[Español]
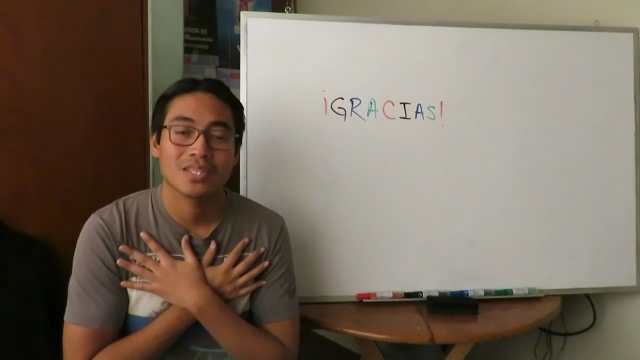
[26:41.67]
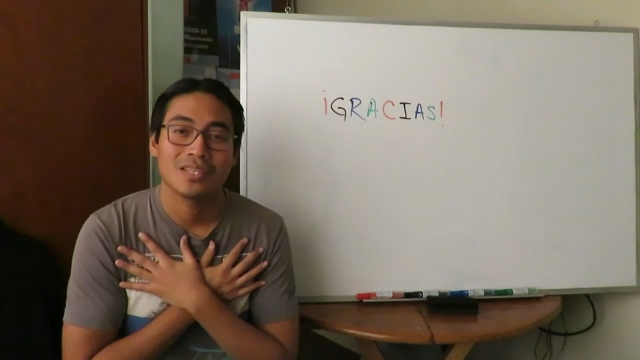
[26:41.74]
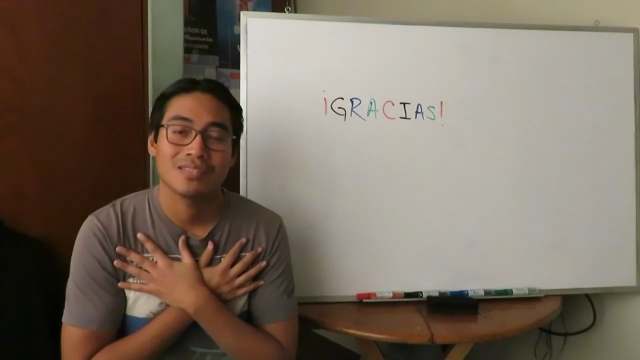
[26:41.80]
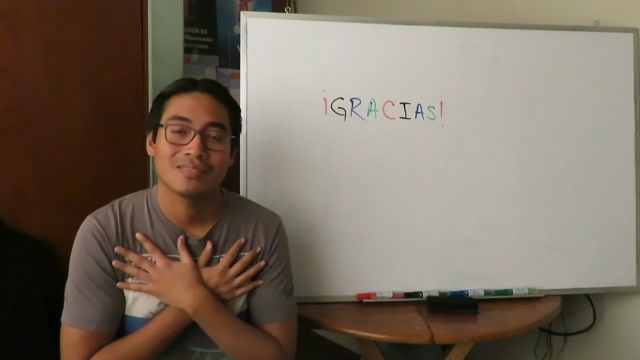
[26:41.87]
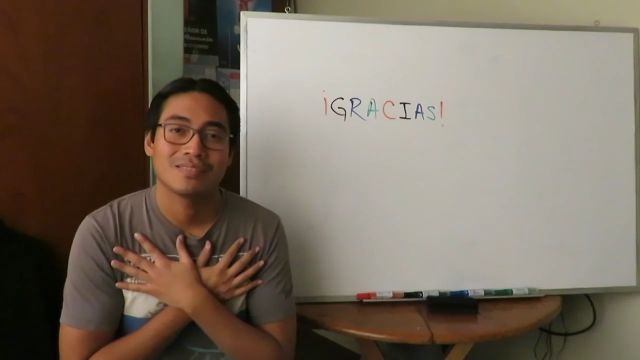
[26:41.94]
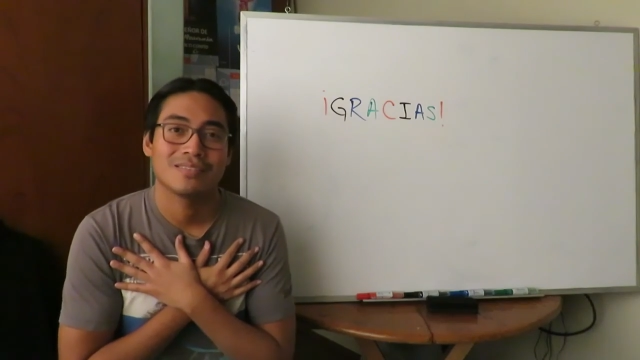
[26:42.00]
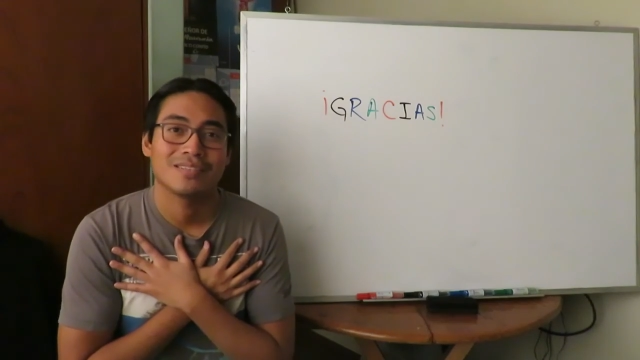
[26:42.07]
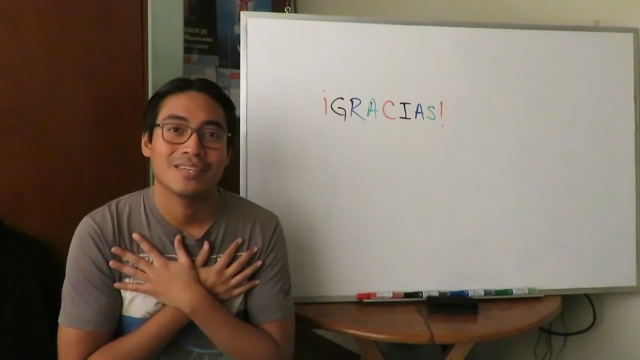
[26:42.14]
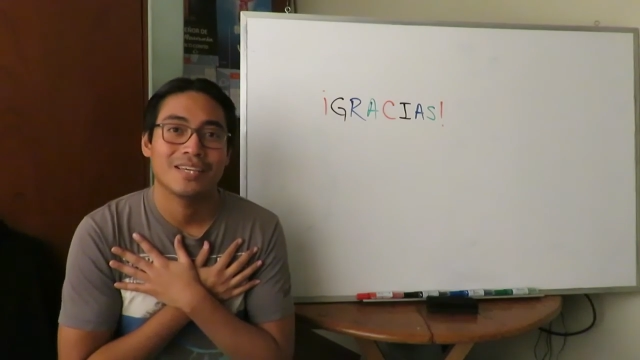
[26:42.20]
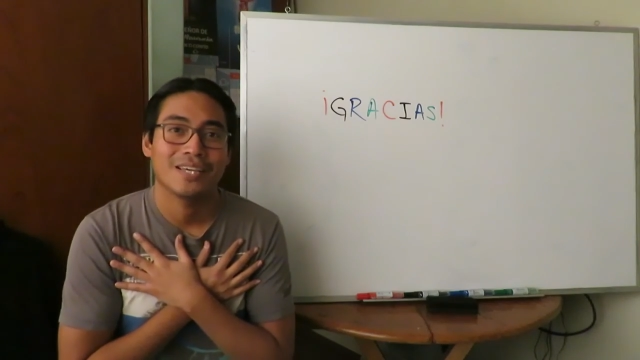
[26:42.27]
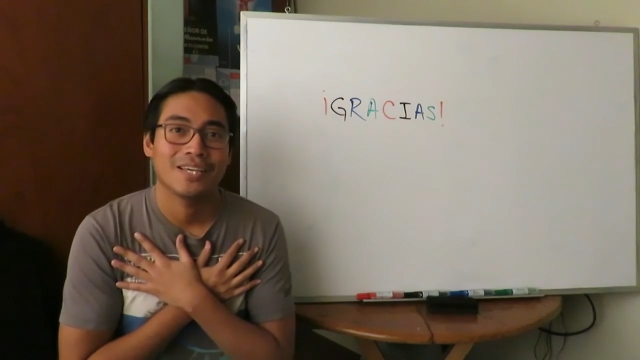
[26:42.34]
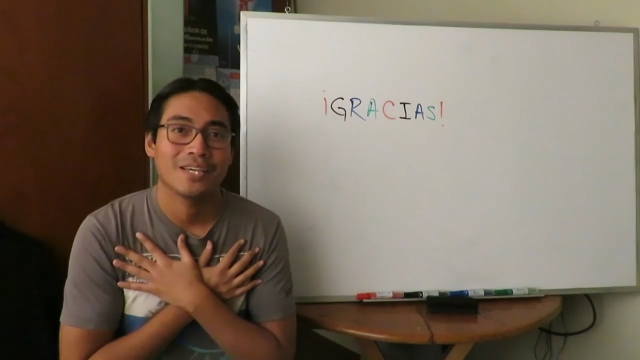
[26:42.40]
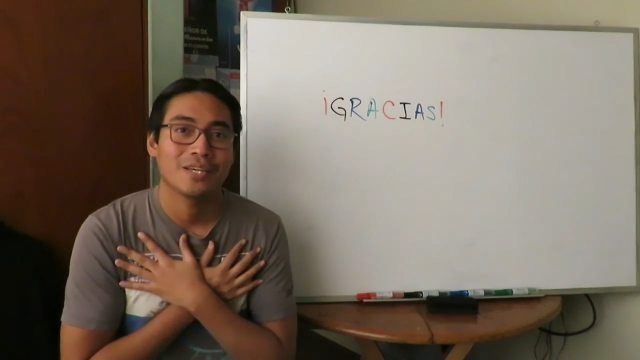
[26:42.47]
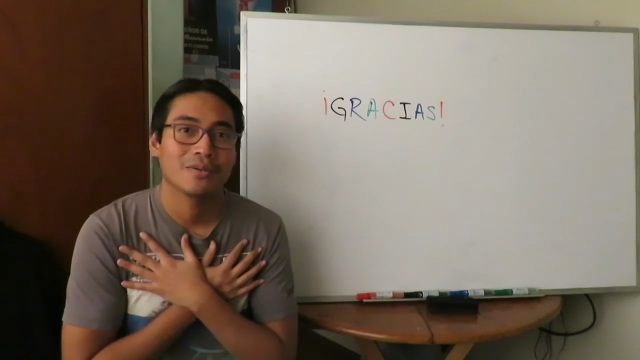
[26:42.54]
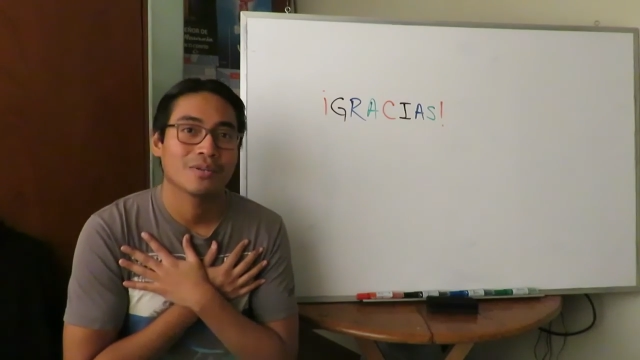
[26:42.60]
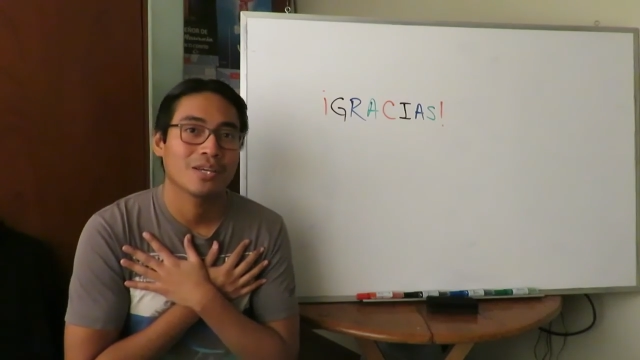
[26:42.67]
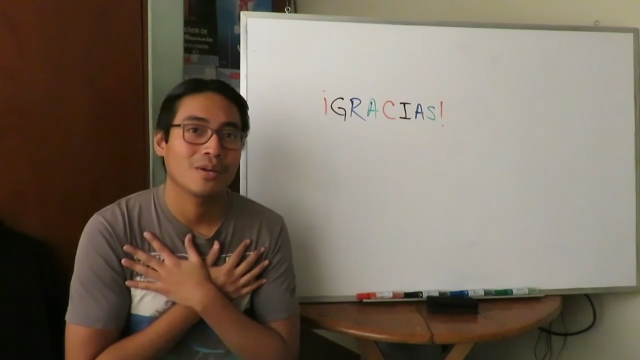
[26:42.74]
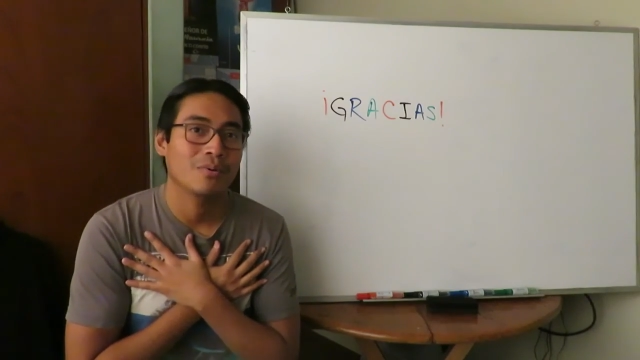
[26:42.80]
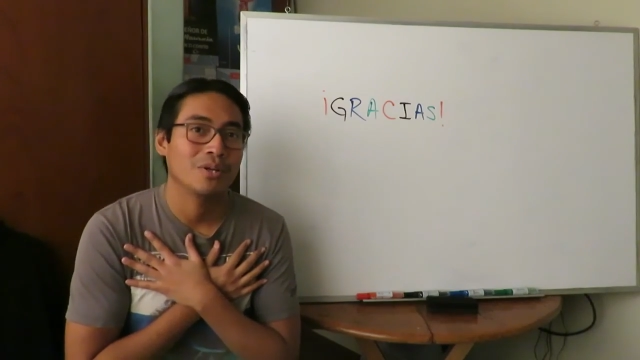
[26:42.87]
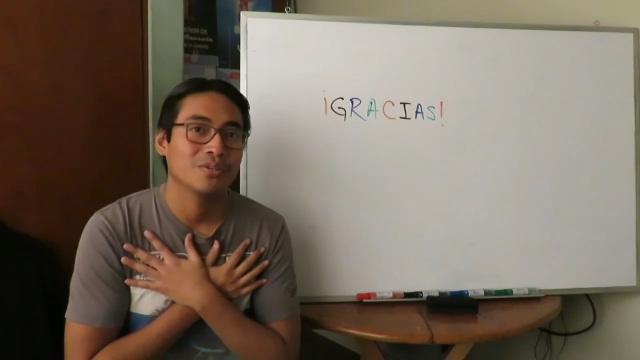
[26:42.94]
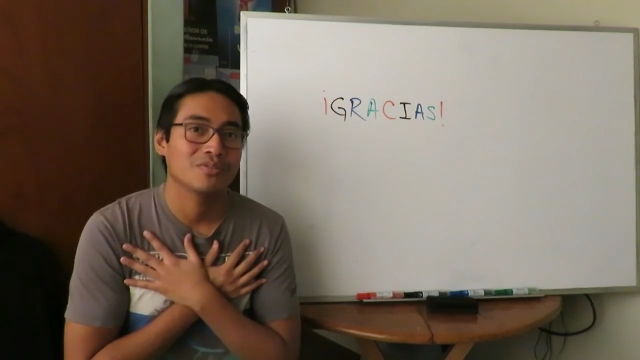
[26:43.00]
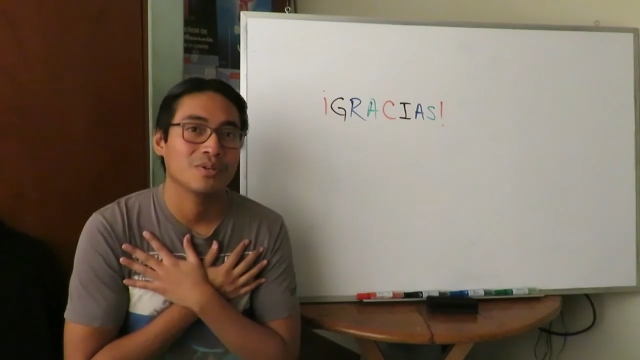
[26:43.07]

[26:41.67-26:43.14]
este, que bueno,